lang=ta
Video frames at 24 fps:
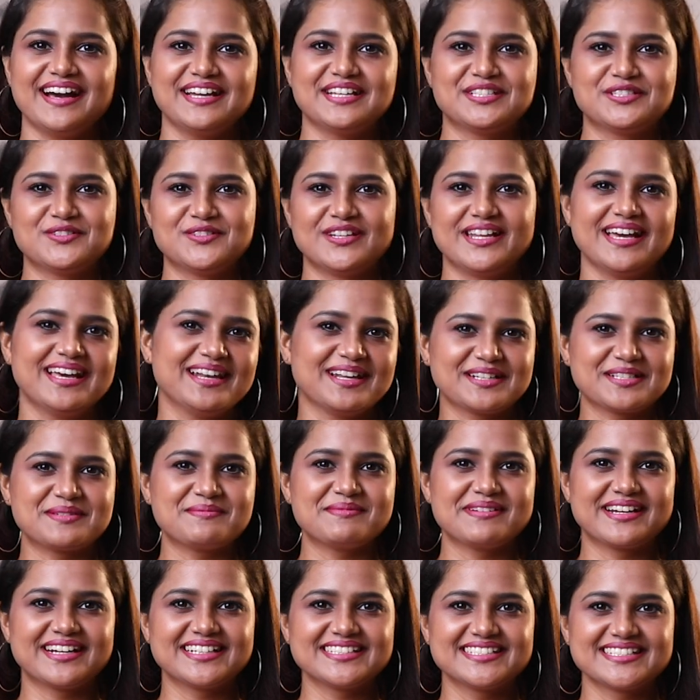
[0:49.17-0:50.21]
ஐஸ்வர்யா
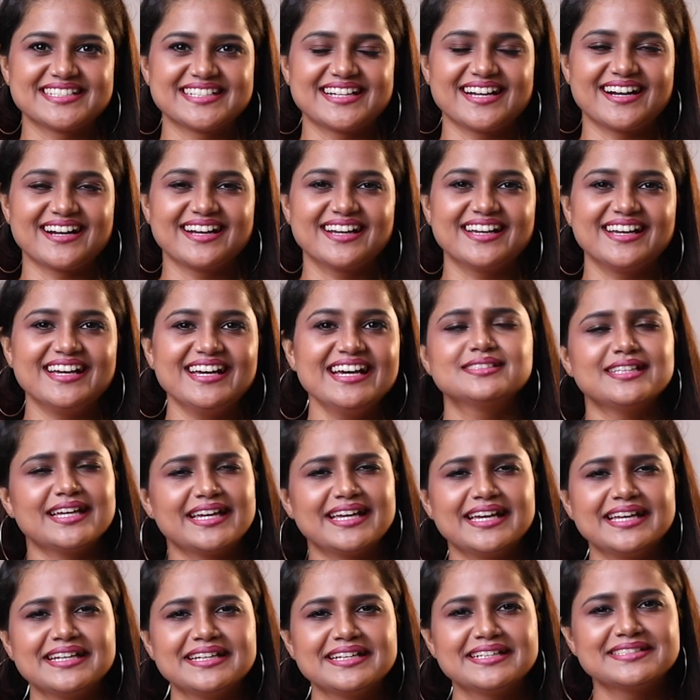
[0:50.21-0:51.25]
லக்ஷ்மி நடிச்சிருக்காங்க
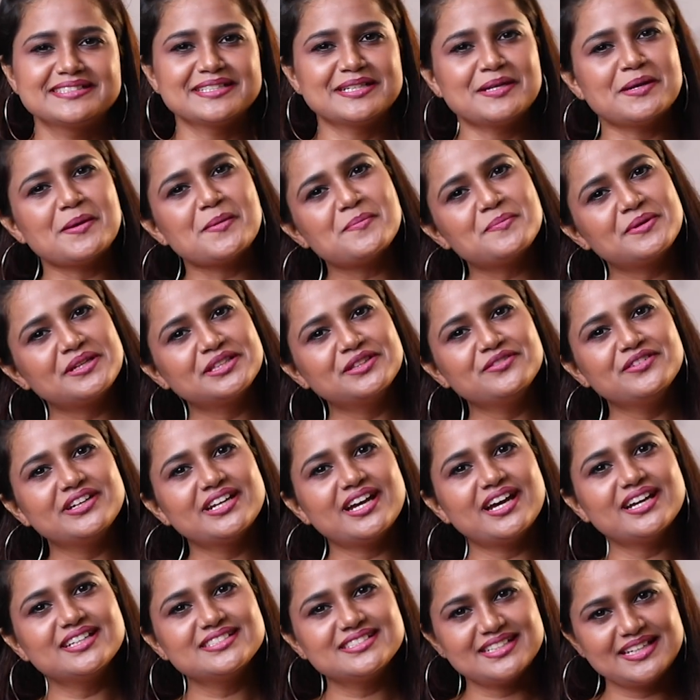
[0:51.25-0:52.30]
செகண்ட் ரீசன்
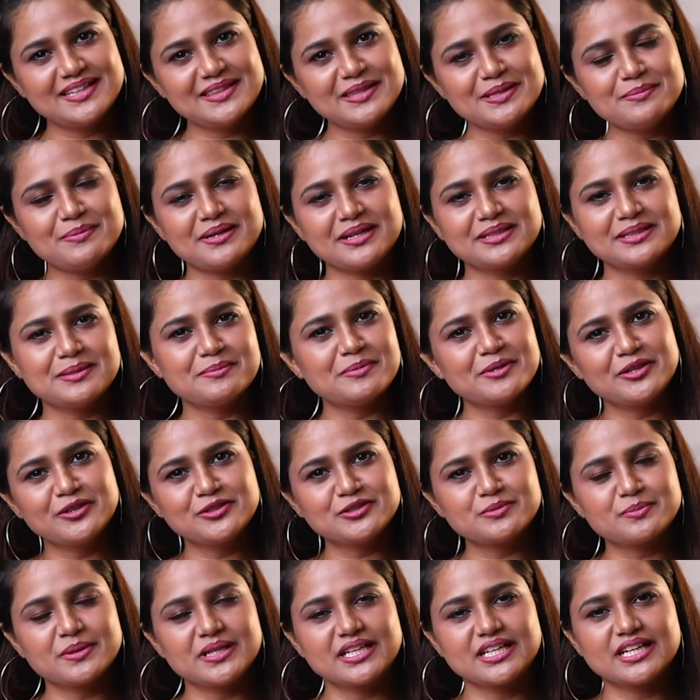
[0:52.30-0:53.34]
பிருத்விராஜ் இந்த படத்தை
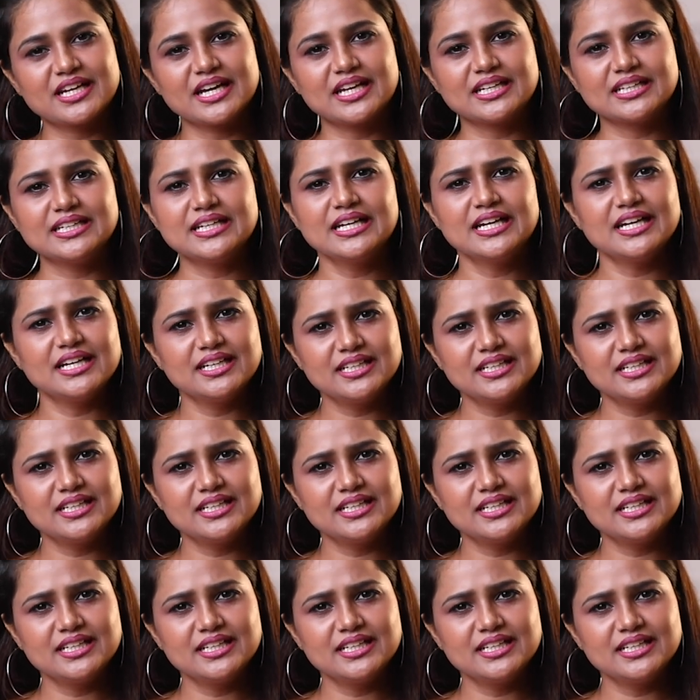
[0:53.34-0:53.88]
ப்ரொடியூஸ் பண்ணியிருக்காரு